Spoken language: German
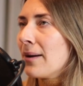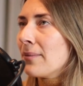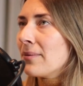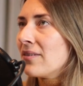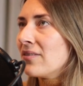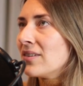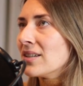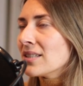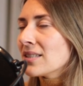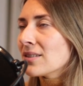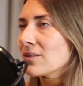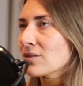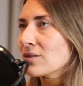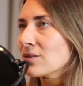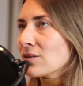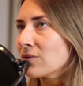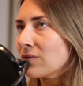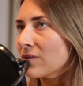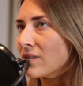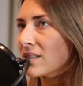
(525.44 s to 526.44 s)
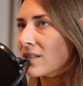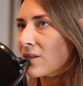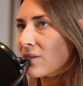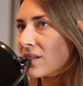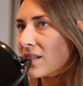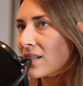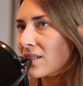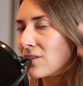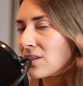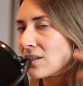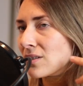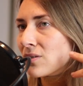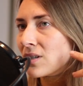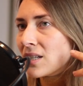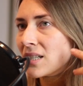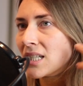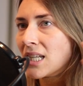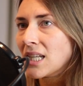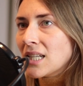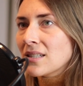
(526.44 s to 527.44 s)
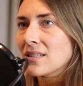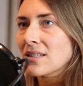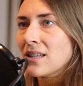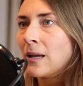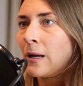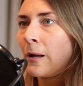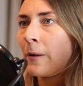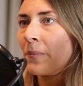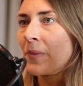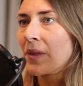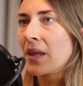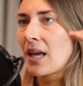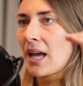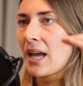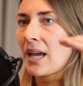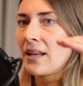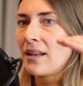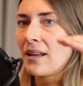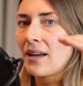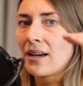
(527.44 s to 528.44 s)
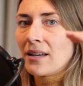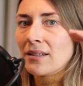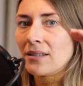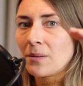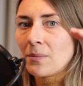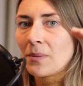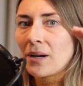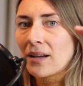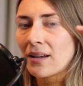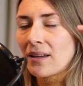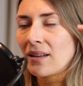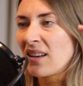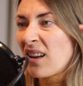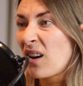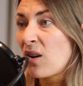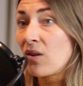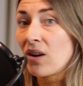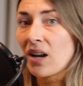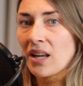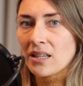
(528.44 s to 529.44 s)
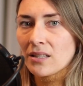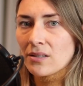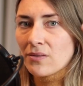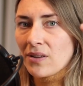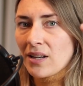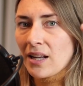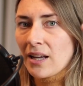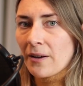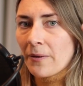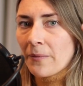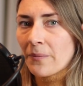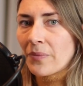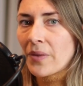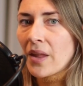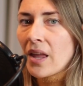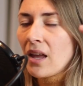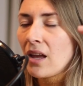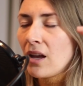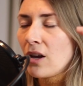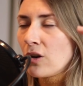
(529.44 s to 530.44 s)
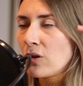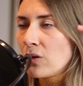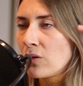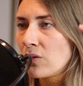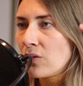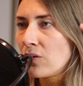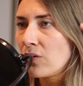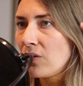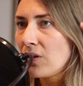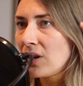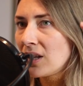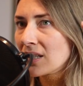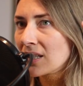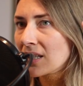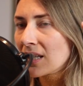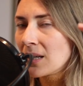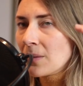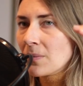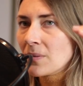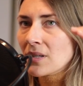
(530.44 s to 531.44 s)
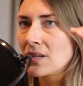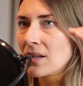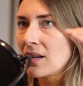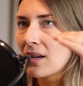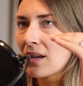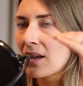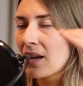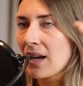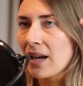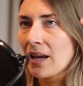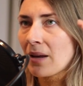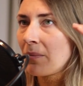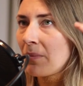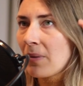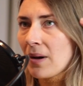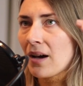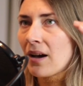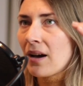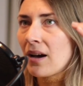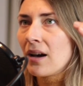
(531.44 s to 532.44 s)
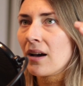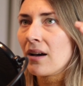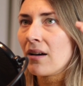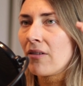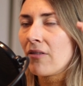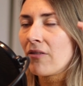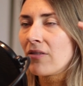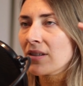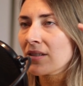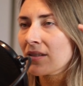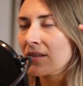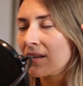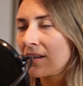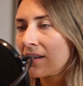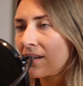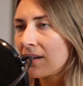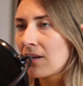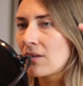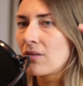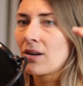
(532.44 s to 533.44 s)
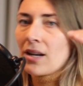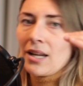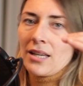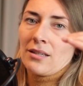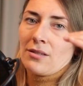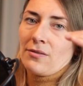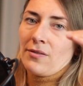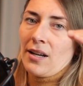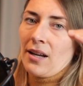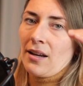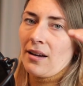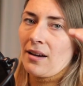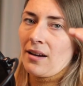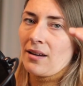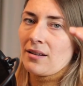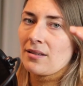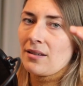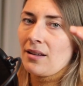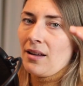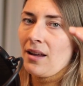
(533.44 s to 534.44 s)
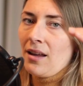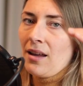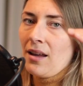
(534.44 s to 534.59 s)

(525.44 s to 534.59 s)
aber wenn es so wie es auch in der Sexualität ist, keiner hat immer ein genau gleiches Verlangen. Es gibt kein Paar, was genau gleiches Verlangen hat.